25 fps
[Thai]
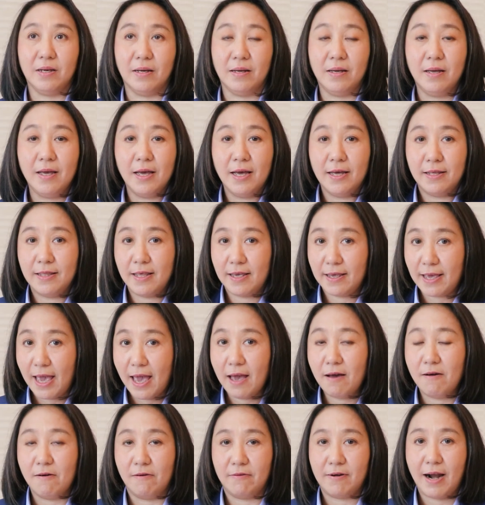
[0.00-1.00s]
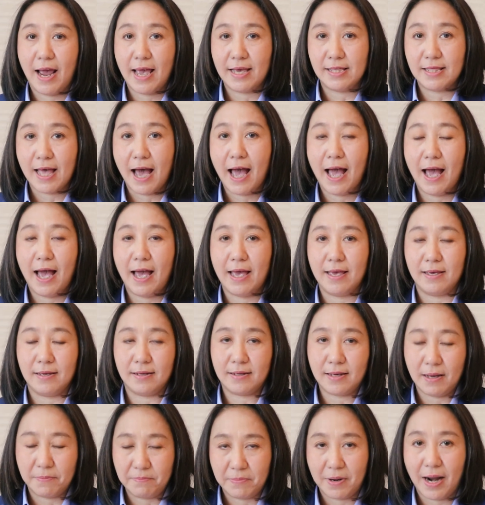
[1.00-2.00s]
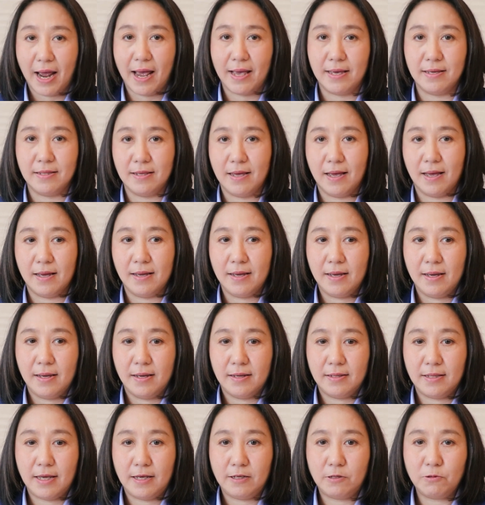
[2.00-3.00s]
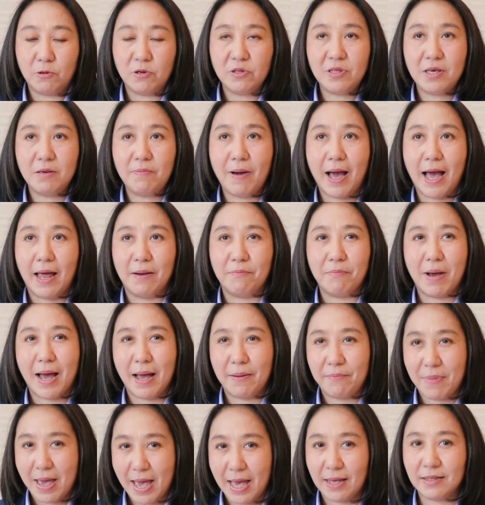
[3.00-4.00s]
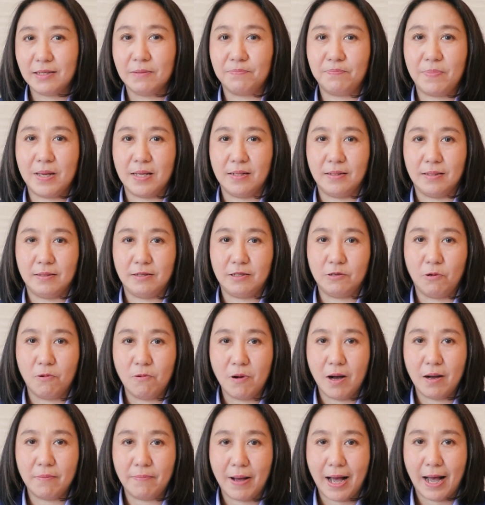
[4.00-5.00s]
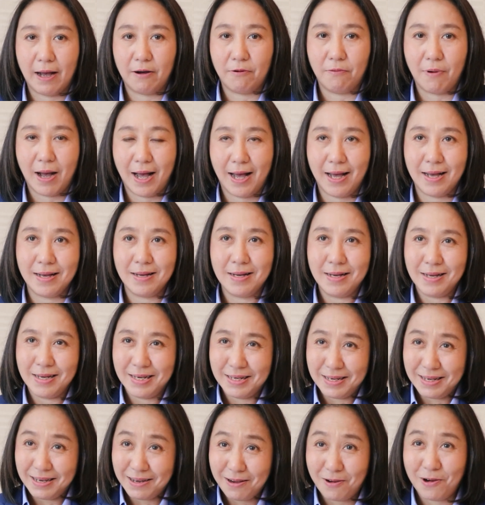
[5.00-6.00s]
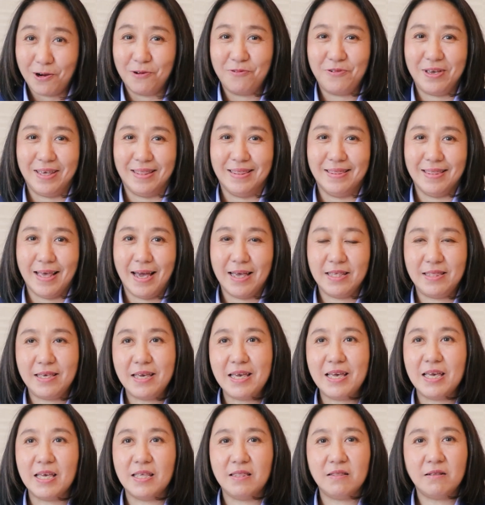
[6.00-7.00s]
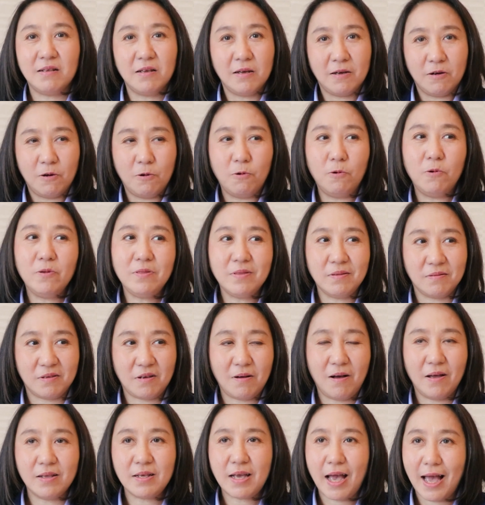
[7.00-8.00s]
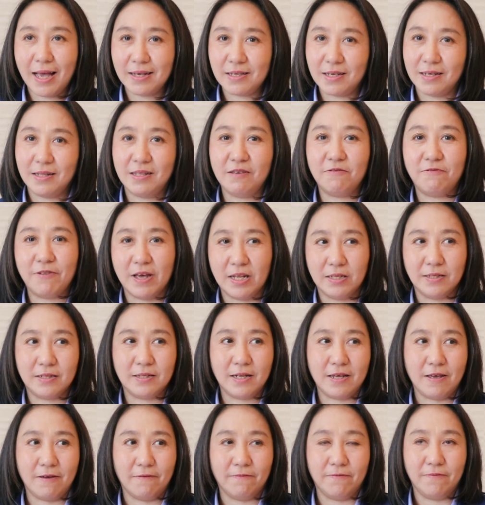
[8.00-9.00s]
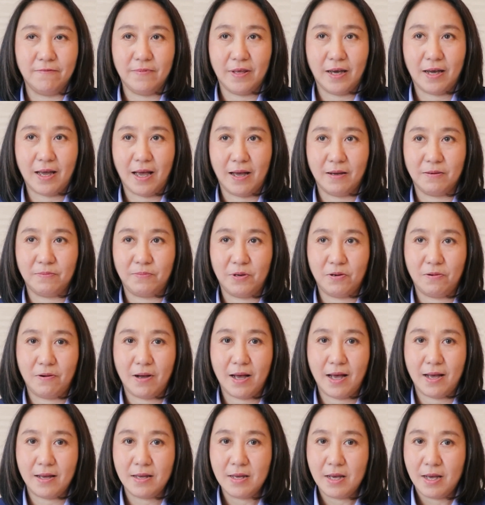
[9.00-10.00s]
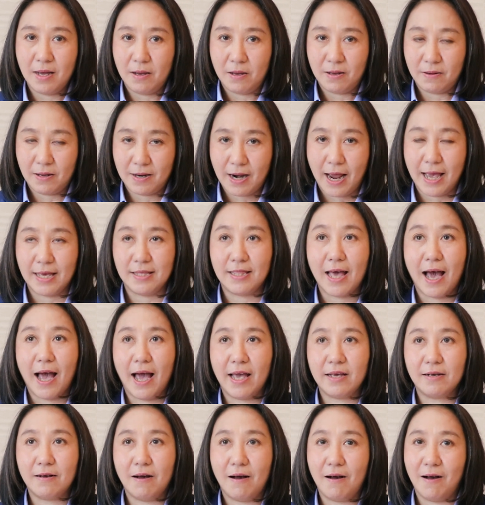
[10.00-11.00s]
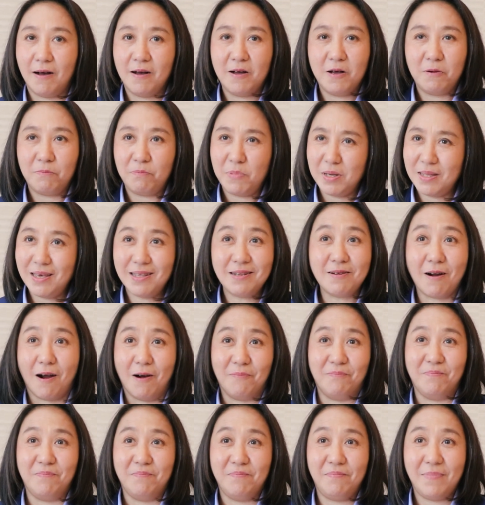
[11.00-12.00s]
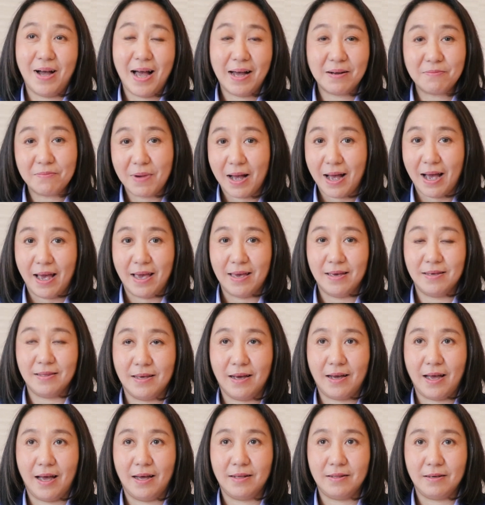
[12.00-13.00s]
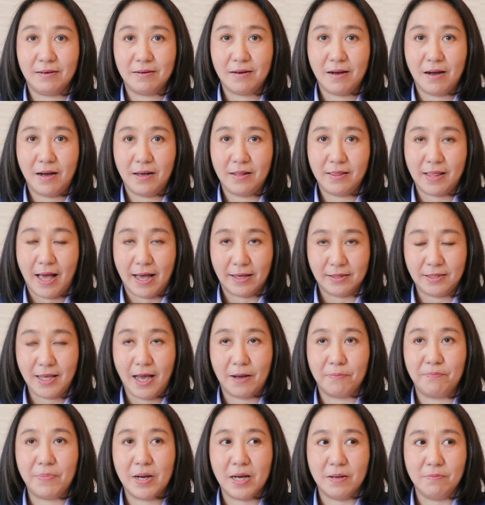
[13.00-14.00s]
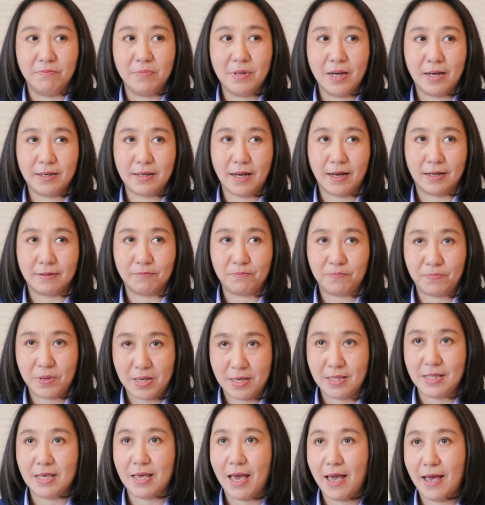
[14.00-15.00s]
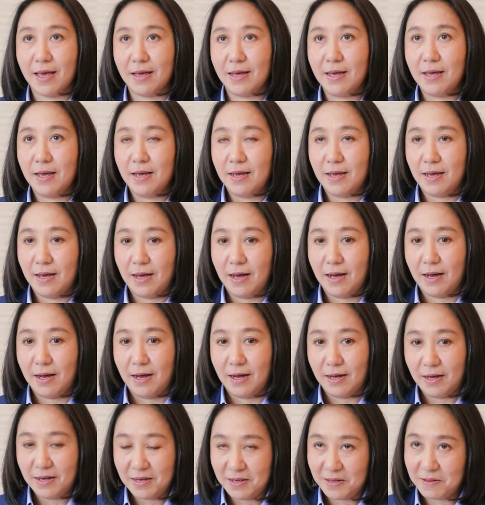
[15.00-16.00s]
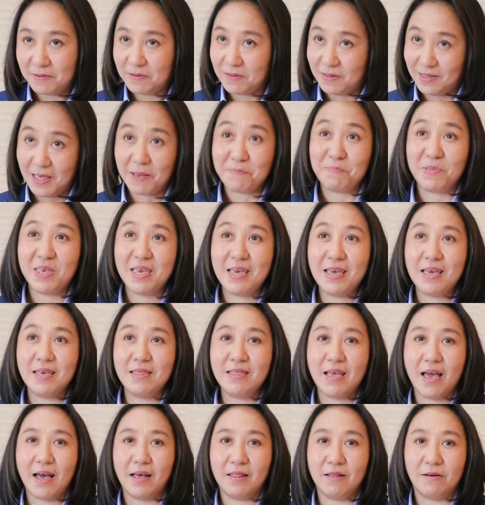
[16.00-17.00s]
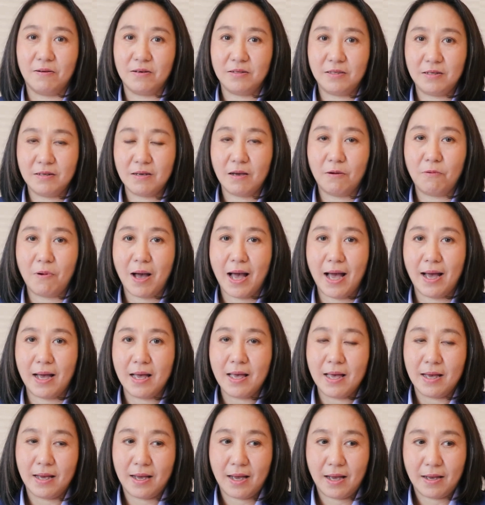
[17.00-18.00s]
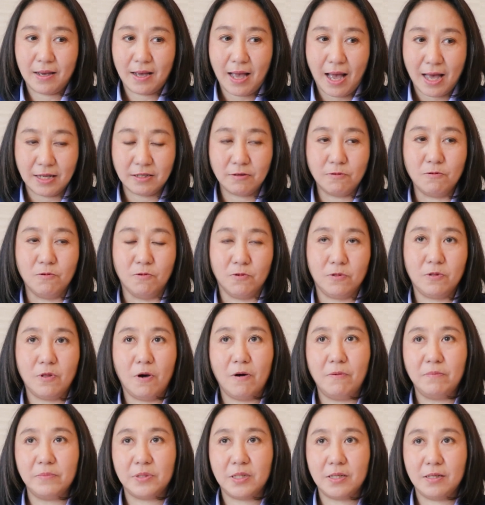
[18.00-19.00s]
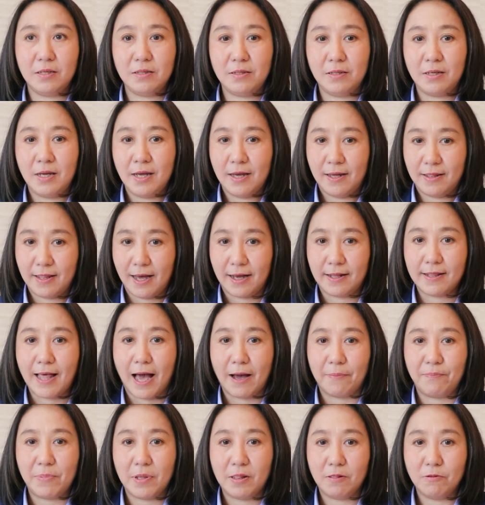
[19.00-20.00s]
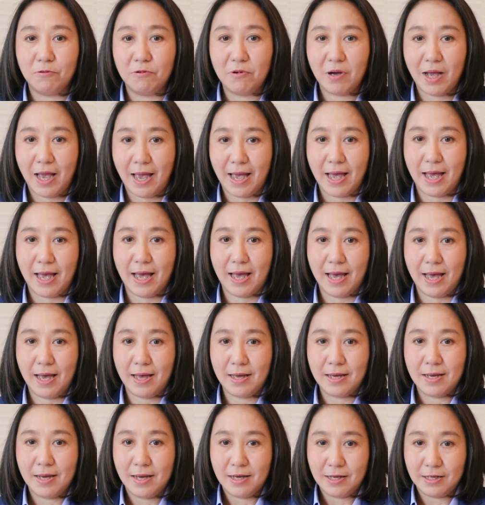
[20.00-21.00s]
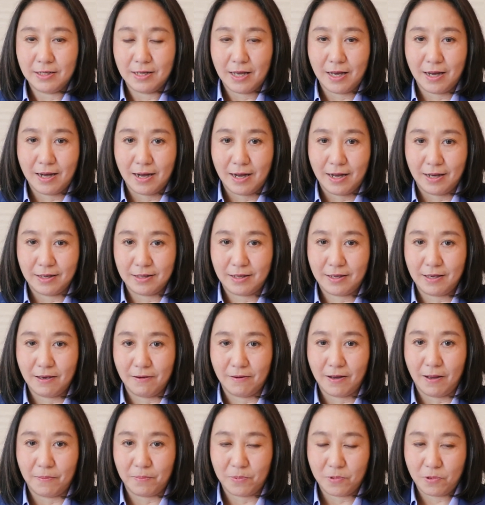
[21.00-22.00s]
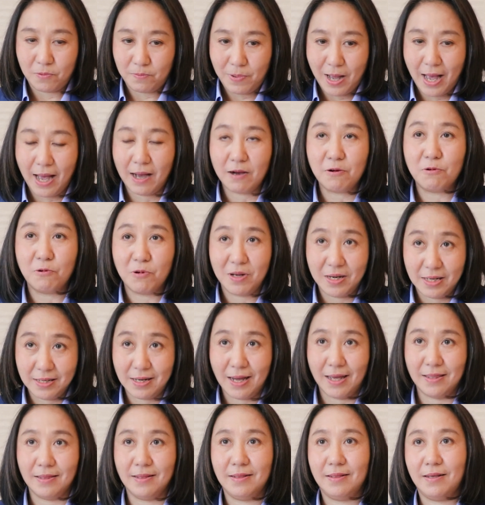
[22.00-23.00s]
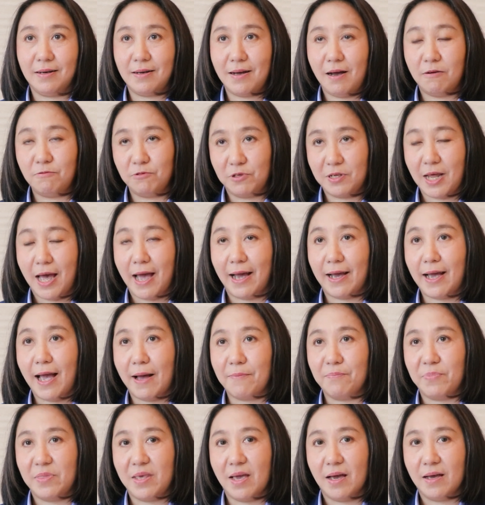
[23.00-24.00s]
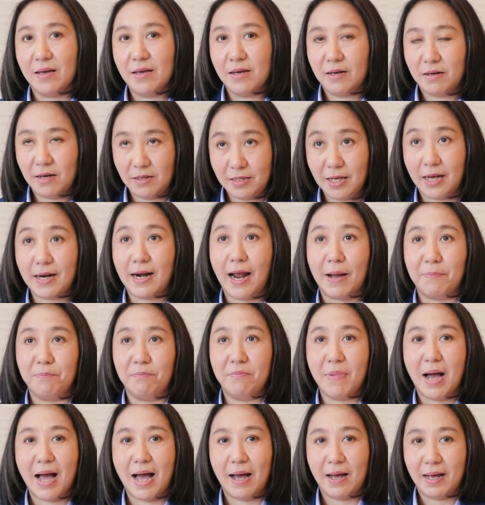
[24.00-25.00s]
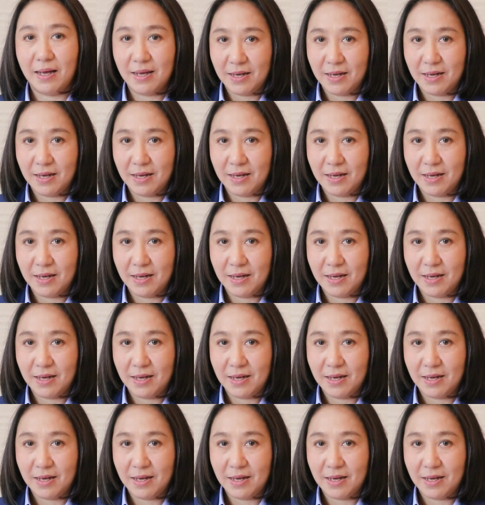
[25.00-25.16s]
นึ่งในแง่ของรายได้กำไรเนี่ยในช่วงที่ผ่านมาแม้จะเป็นช่วงภาวะโควิด -19 หุ้นค่อนข้างจะดิเฟนซีฟนะคะเพราะว่ารายได้ก็ไม่ได้ดรอปมากมายนะคะแล้วก็หลังจากเปิดเมืองอย่างปีนี้เต็มที่เนี่ยเราก็เชื่อว่าก๊าซหุงต้มซึ่งหลักๆเป็นลูกค้าเกี่ยวกับภาคครัวเรือน แล้วก็อุตสาหกรรมเนี่ยก็จะกลับมา